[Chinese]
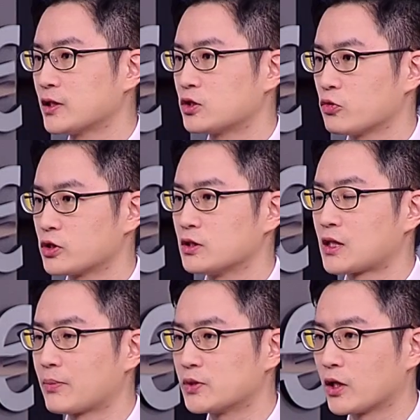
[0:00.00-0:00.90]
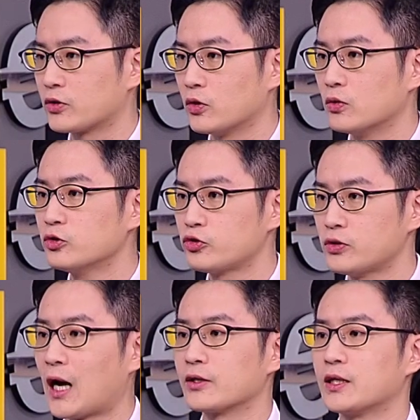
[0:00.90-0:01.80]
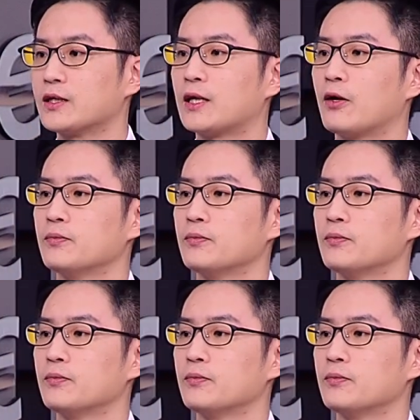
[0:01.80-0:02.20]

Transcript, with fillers: 的走势才比较有续航的力道。